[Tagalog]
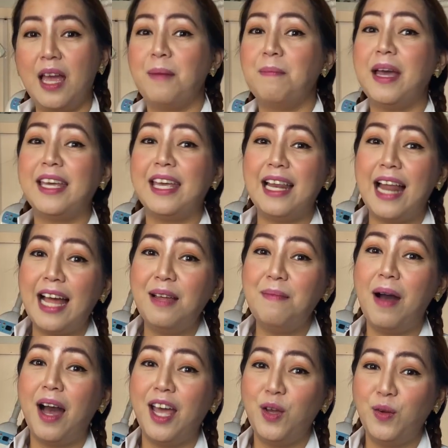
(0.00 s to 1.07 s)
May kilala ba
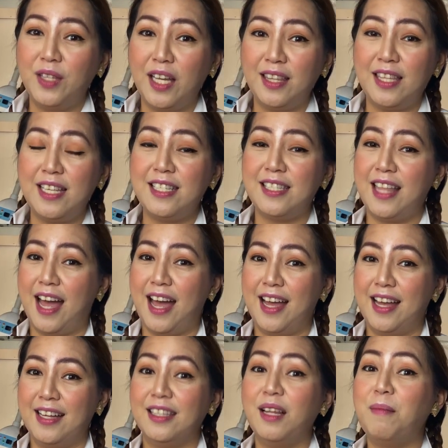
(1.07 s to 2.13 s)
kayong dentista
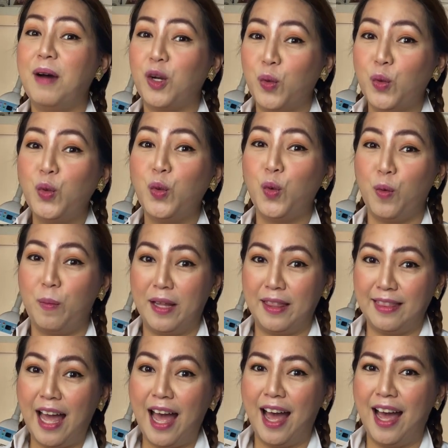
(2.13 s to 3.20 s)
na marunong
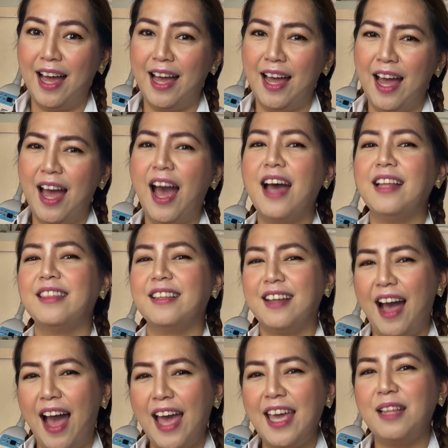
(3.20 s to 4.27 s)
kumanta? At
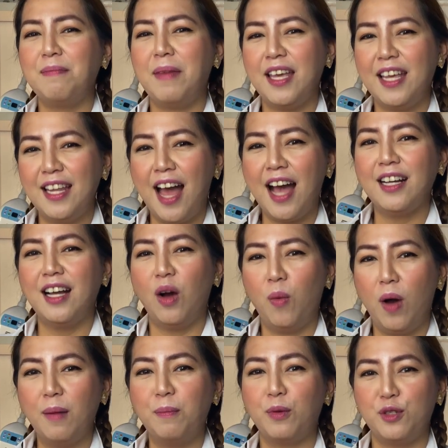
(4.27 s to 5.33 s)
kahit may
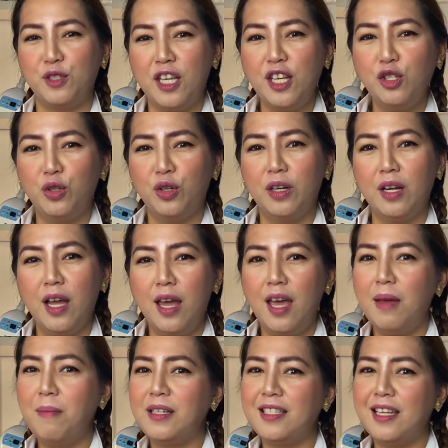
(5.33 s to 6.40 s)
ginagawang procedure, ay eh,
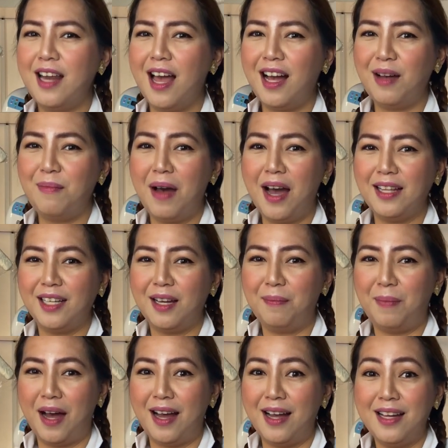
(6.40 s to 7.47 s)
mas kinakabahan ka
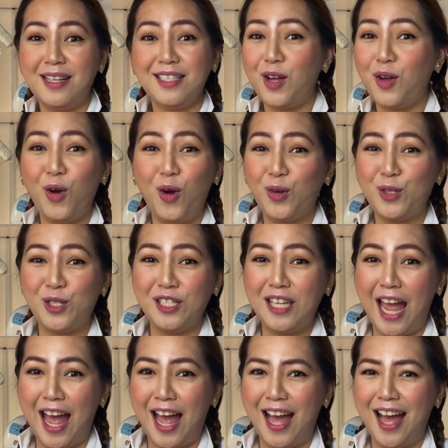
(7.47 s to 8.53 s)
pa sa chorus
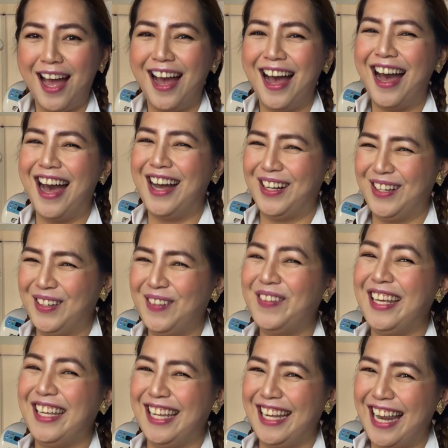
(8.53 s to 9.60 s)
niya. Ako may
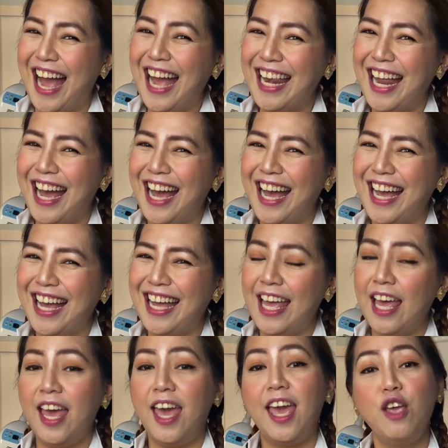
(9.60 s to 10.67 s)
kilala.
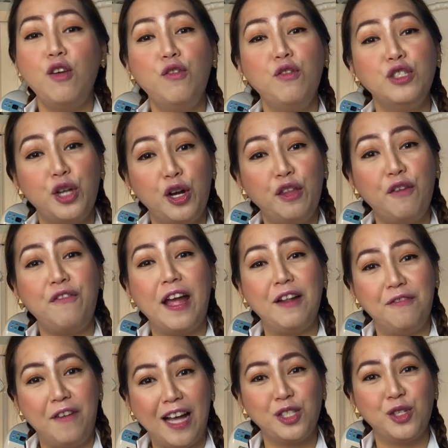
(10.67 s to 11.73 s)
Eh yung certified
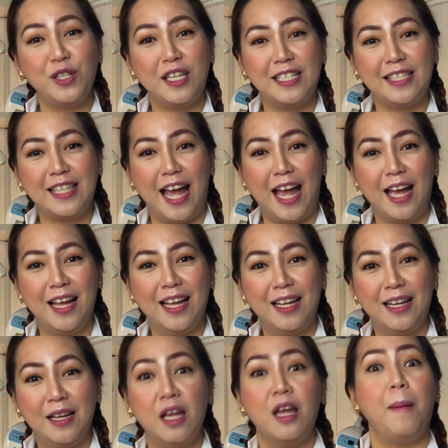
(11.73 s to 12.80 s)
fashionista.
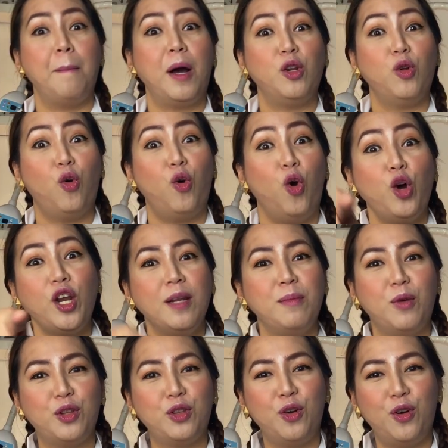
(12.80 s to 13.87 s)
Panoorin
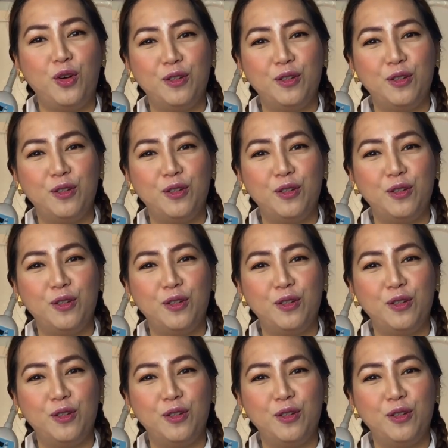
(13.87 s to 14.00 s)
mo to.